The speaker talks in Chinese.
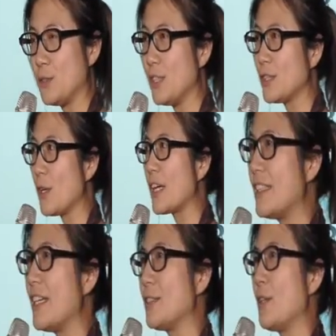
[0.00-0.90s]
那时候
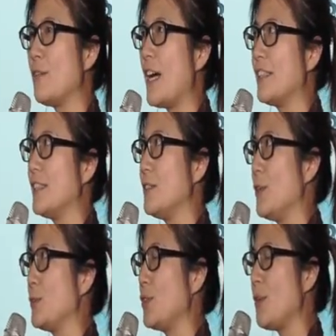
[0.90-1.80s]
到的时候非常的
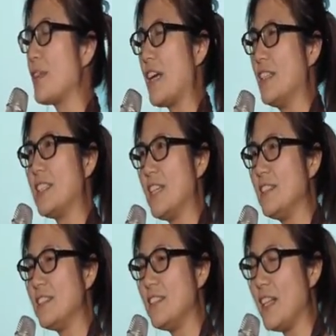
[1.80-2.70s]
有动感，而且
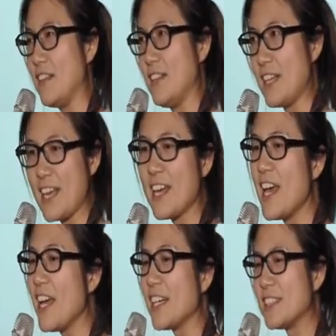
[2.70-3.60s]
冷冽。
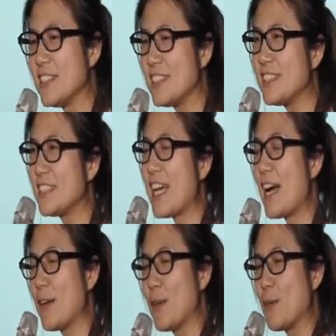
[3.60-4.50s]
可是事实
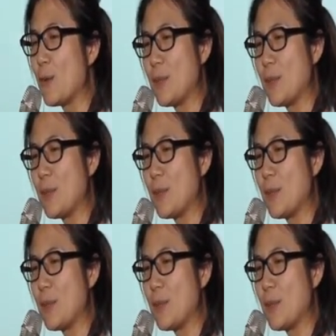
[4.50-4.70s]
上，我